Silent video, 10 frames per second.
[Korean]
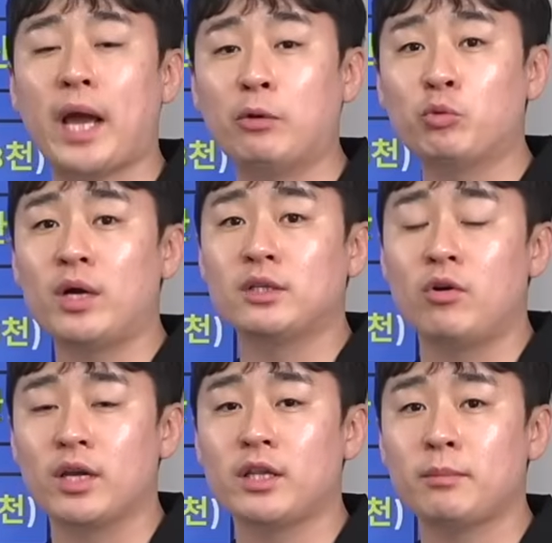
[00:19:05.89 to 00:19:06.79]
양도하는
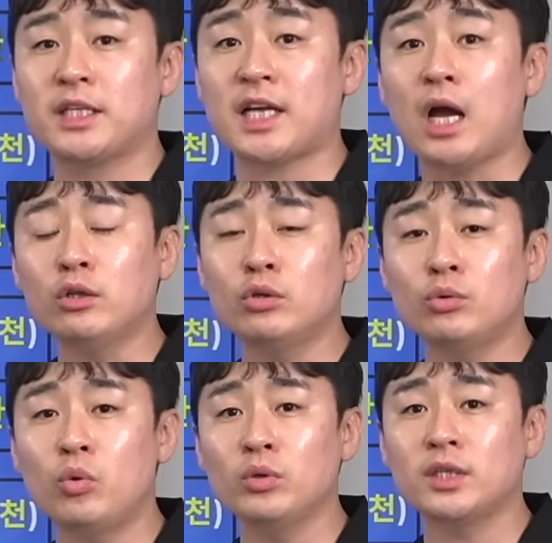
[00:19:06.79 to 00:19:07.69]
거기 때문에
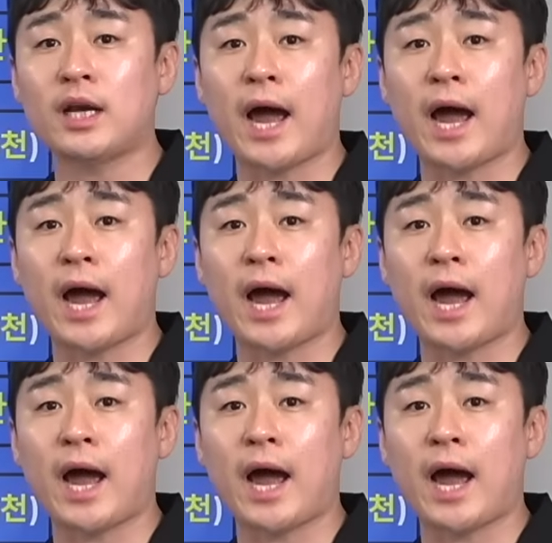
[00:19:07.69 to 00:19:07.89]
장특공제를